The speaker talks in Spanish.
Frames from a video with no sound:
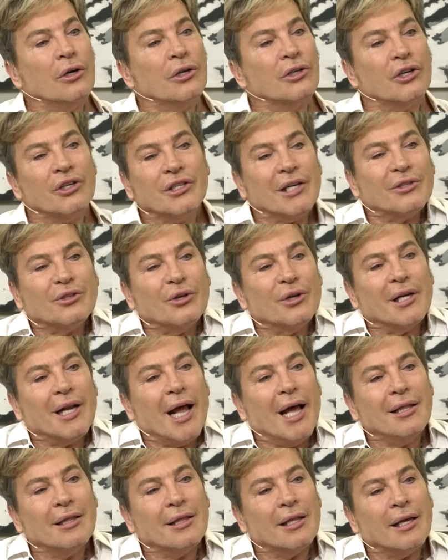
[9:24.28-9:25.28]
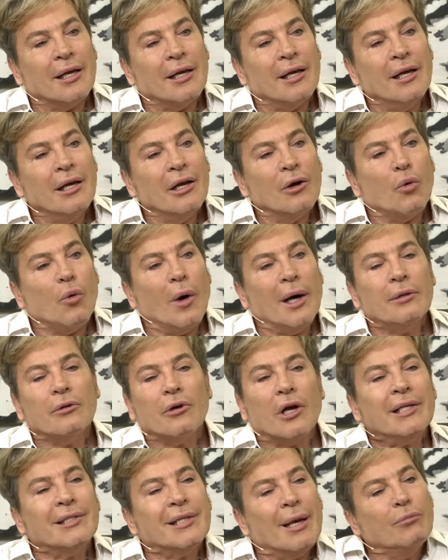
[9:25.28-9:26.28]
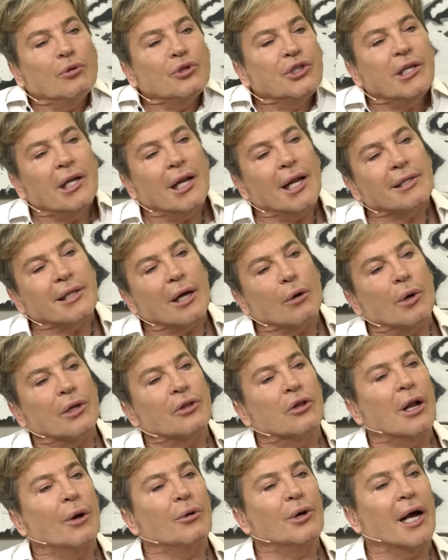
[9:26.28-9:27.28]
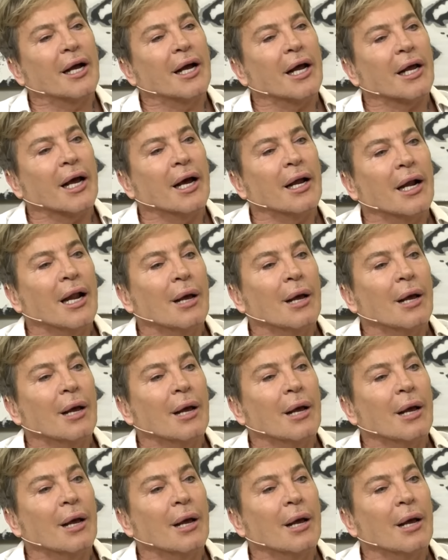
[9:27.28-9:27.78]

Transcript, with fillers: Yo ya soy grande. ¿Esa mochila hasta cuándo la voy a cargar,